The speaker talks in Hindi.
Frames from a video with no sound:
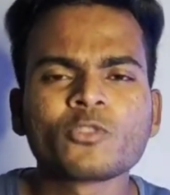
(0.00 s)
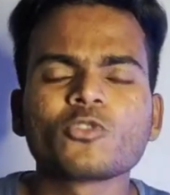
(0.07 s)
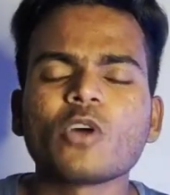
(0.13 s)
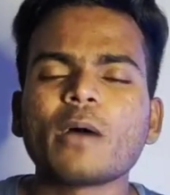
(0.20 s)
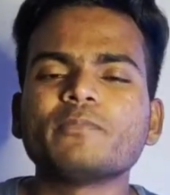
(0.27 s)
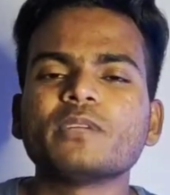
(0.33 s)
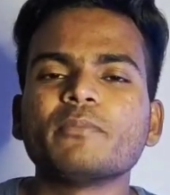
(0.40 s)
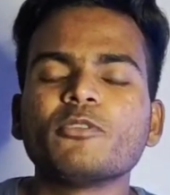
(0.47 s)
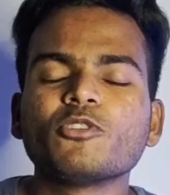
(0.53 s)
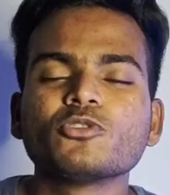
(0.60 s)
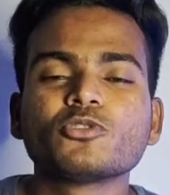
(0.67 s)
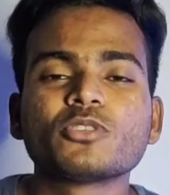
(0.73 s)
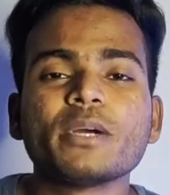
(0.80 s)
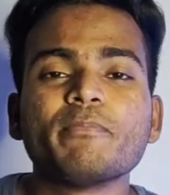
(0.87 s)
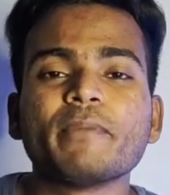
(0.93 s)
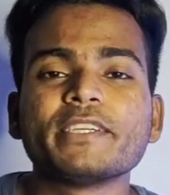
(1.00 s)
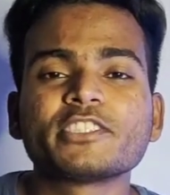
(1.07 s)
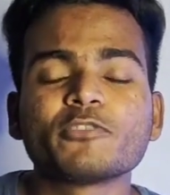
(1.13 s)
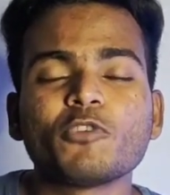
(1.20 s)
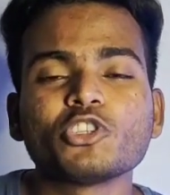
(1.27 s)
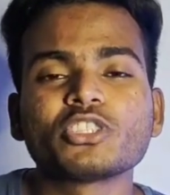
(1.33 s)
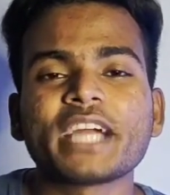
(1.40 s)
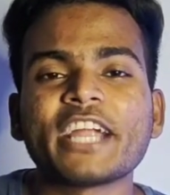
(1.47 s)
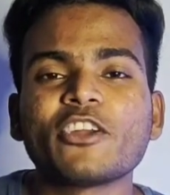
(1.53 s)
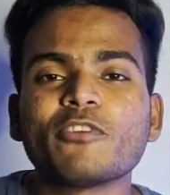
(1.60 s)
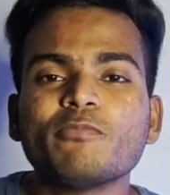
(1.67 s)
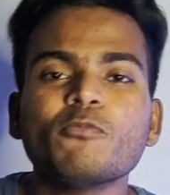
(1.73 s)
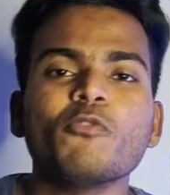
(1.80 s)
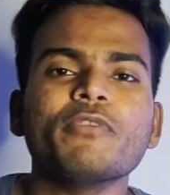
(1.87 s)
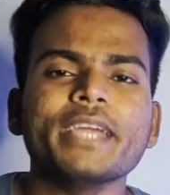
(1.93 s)
तो आप सभी को दोस्तों मस्ट वॉच काइंड
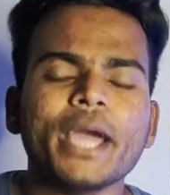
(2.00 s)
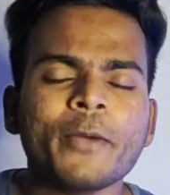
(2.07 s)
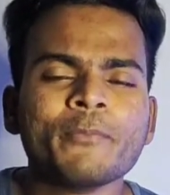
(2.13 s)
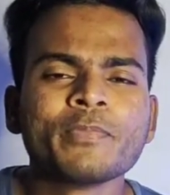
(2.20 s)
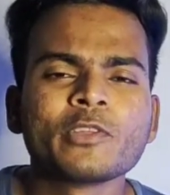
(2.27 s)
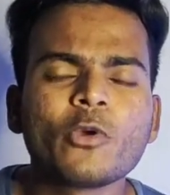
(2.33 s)
ऑफ मूवी है